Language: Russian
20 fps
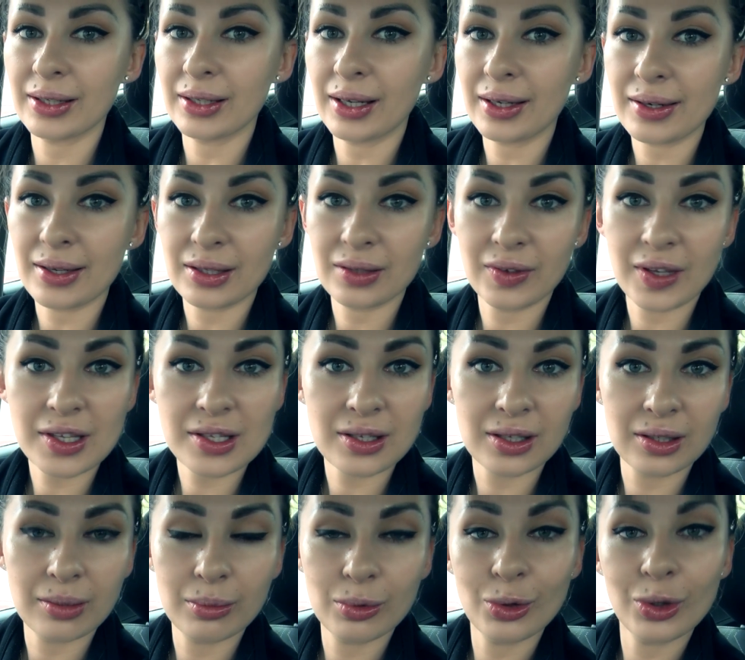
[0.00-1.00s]
Ильнара
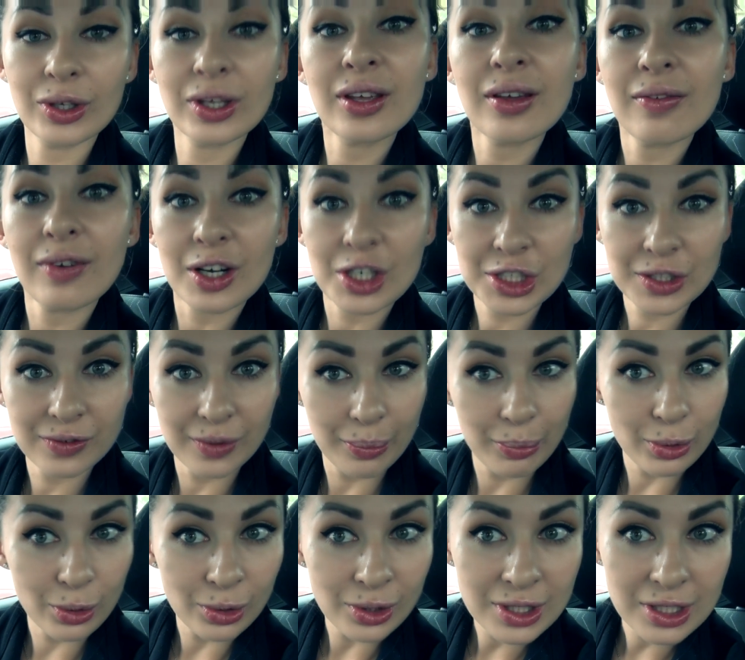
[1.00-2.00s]
ответила на многие ваши
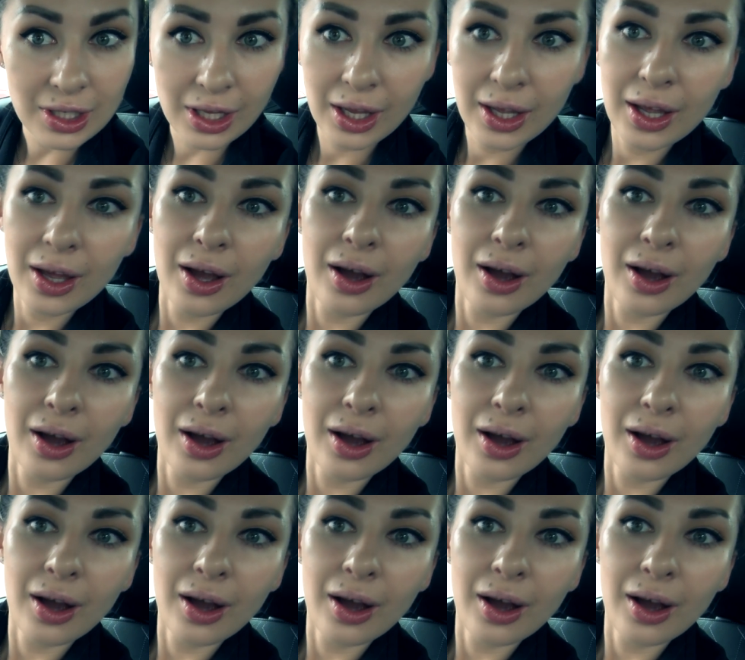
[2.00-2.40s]
вопросы.